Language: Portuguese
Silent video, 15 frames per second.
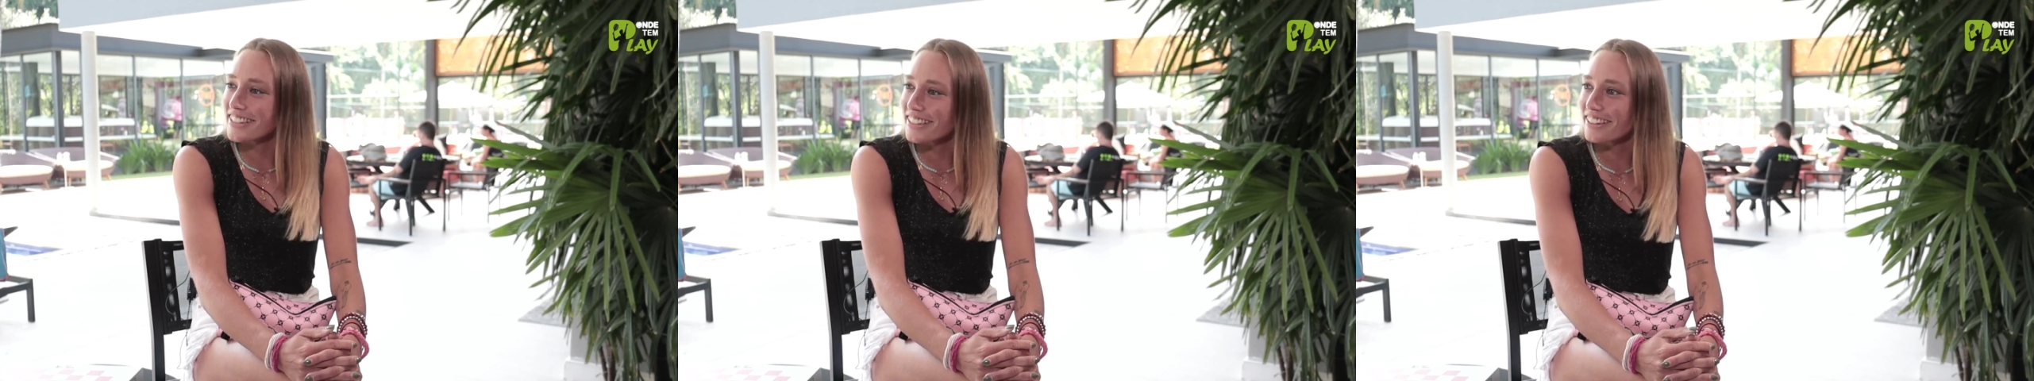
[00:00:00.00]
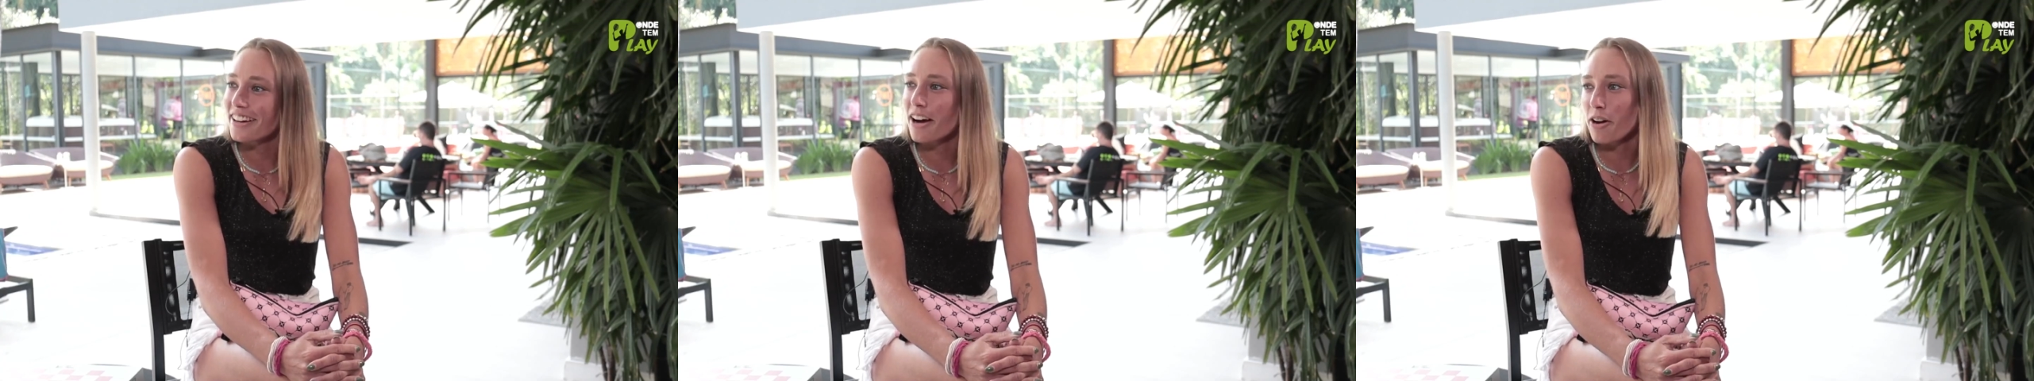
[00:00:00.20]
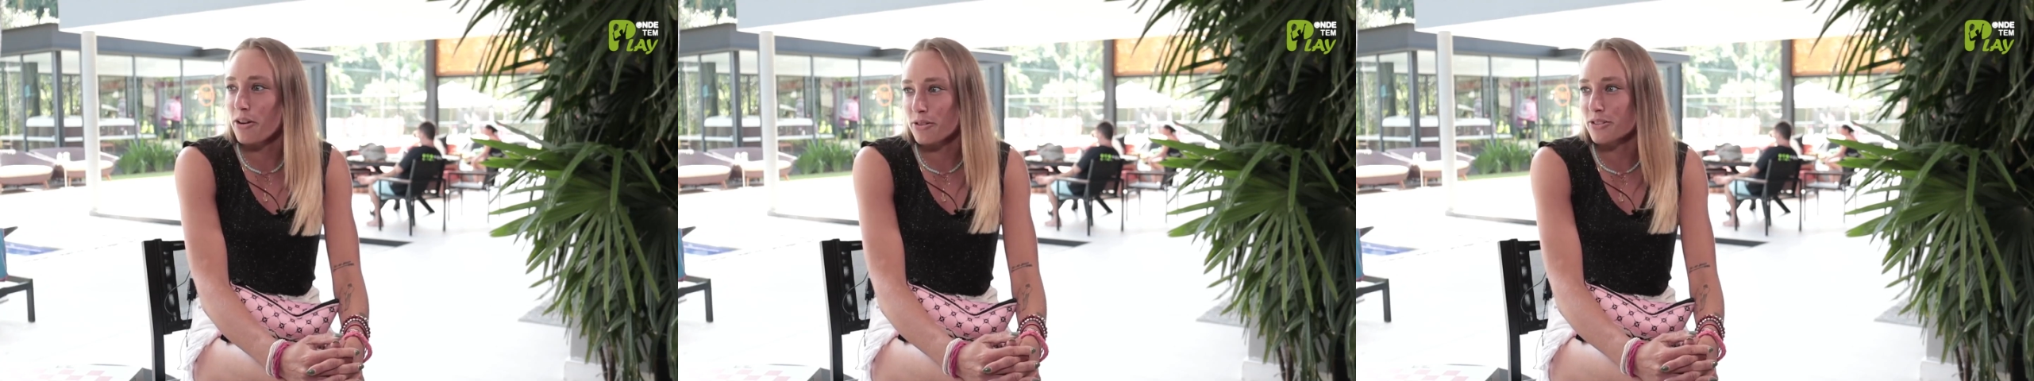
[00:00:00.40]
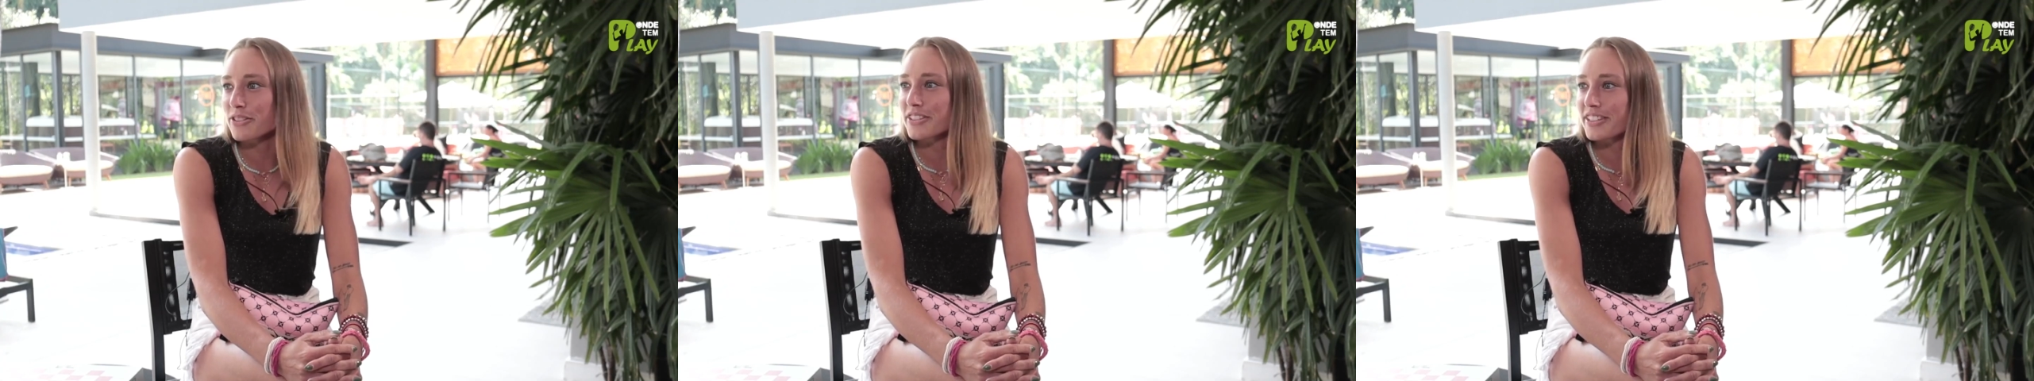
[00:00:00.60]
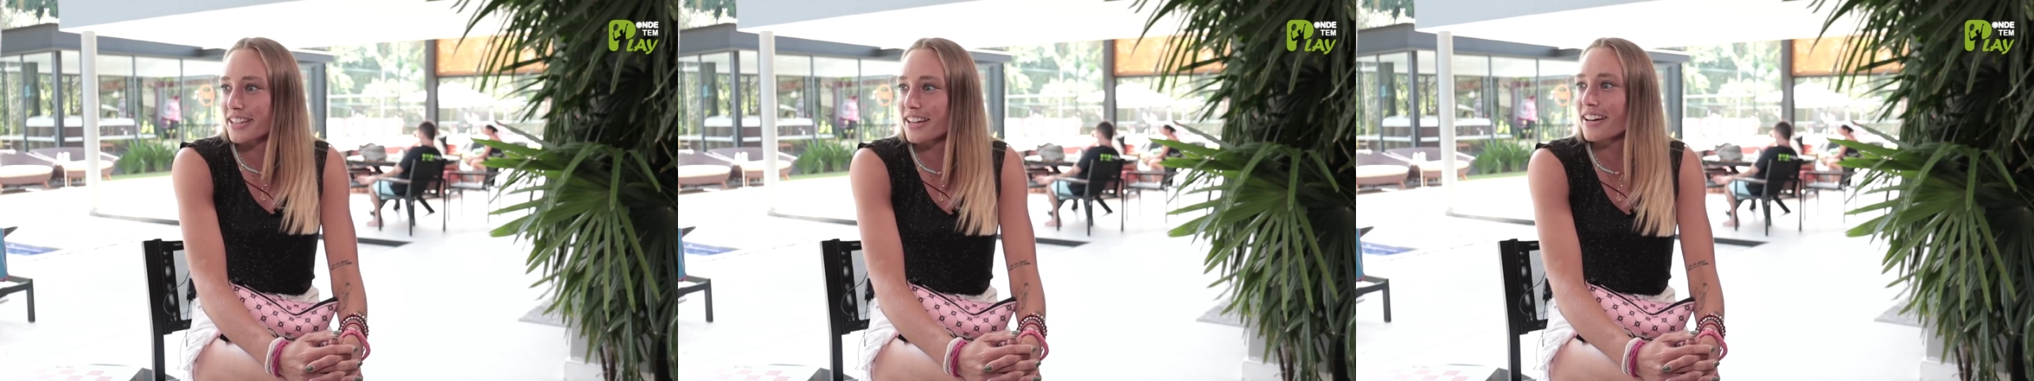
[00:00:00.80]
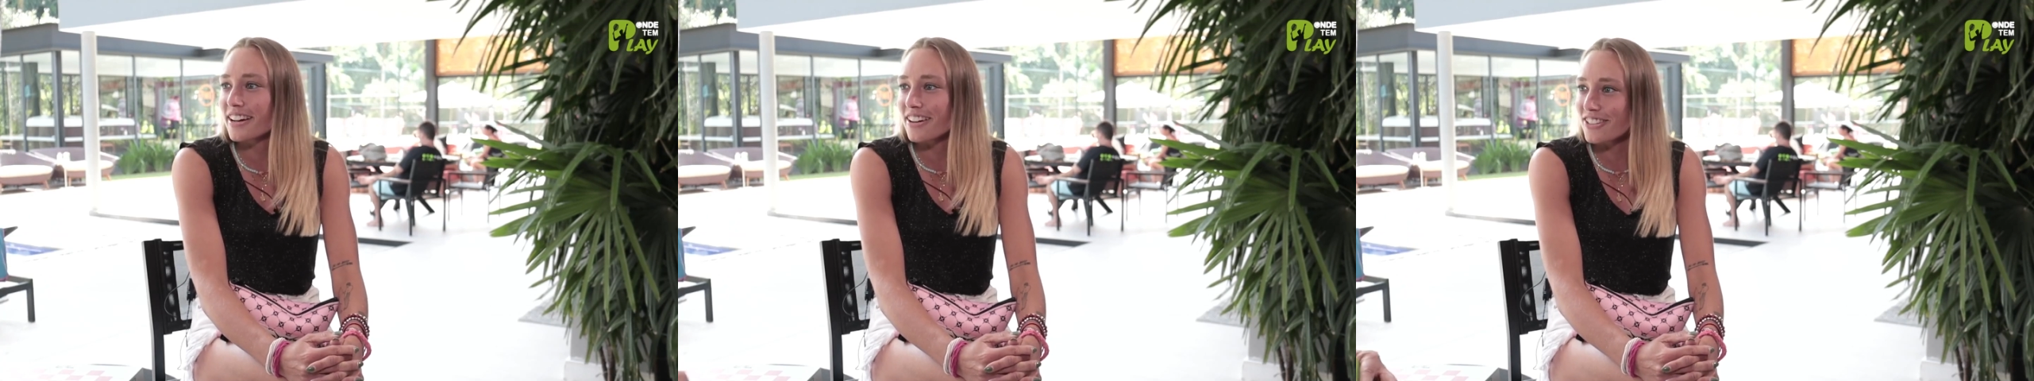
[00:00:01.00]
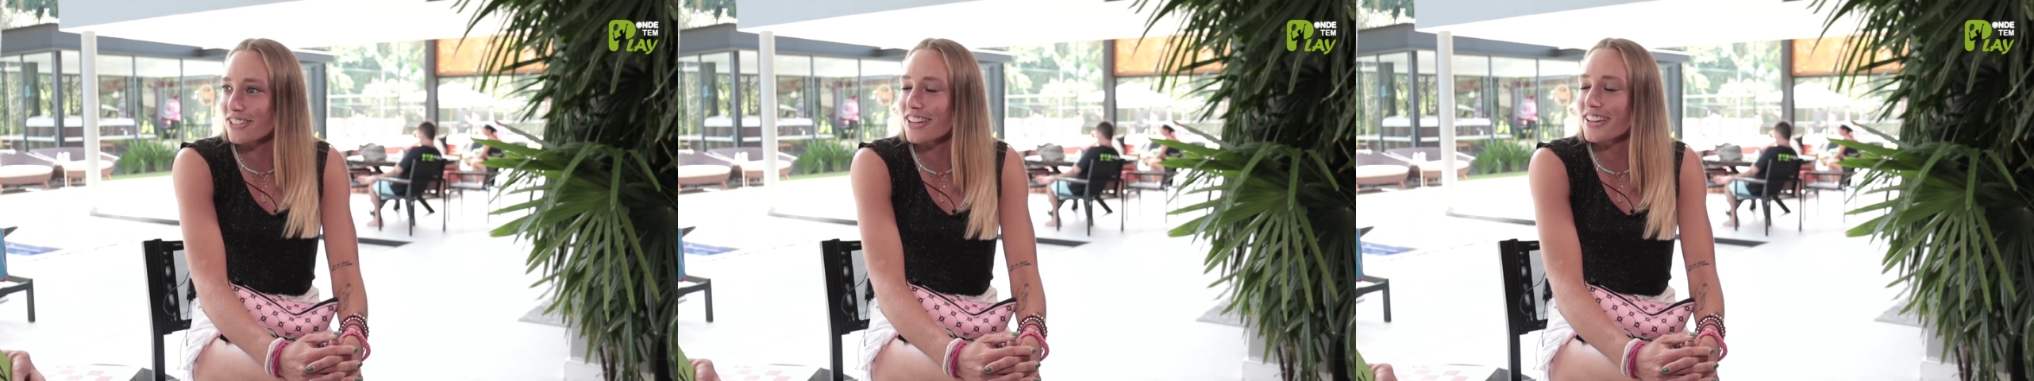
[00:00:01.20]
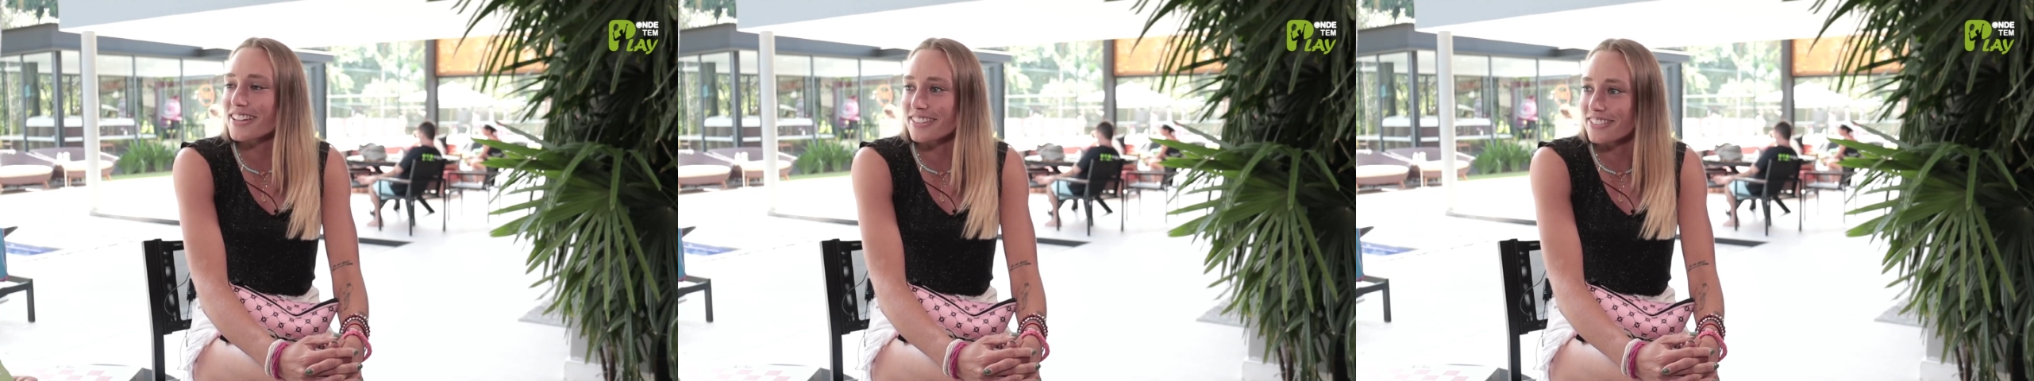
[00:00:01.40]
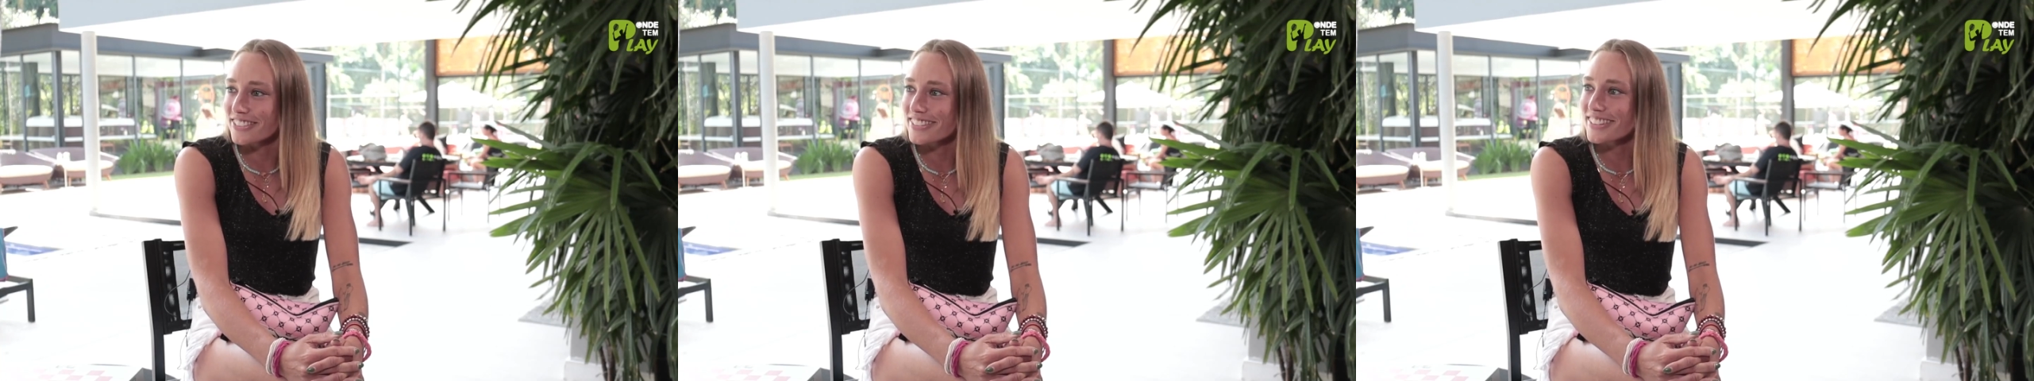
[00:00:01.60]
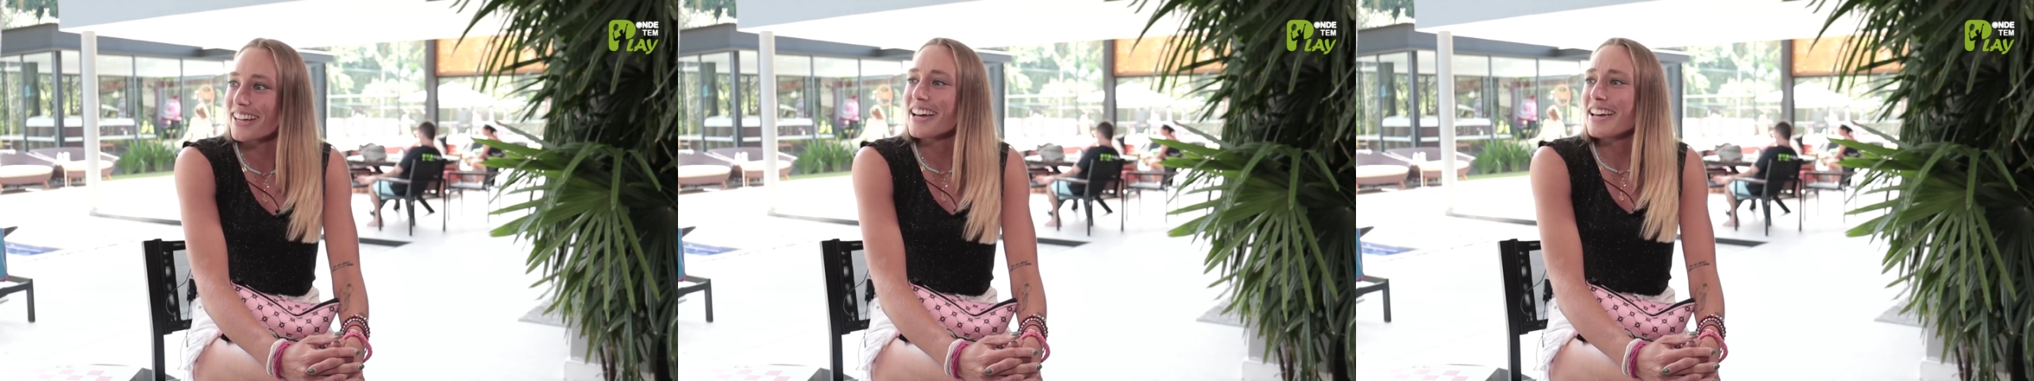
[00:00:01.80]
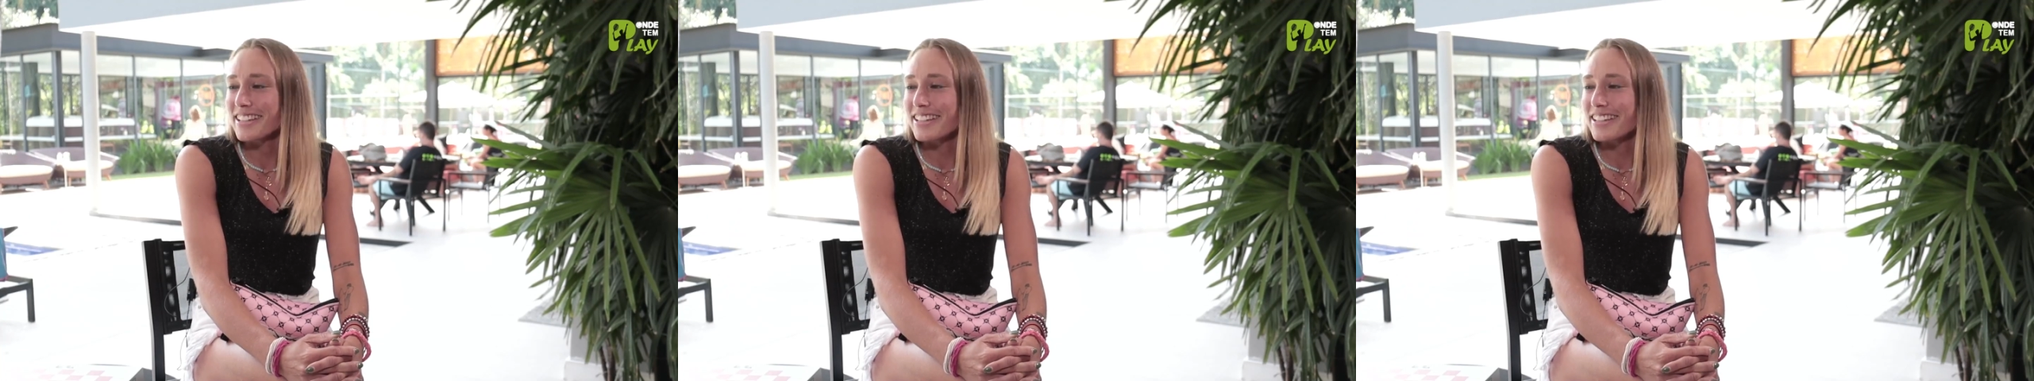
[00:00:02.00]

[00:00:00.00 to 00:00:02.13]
Sim, aos 11 E já foi contaminada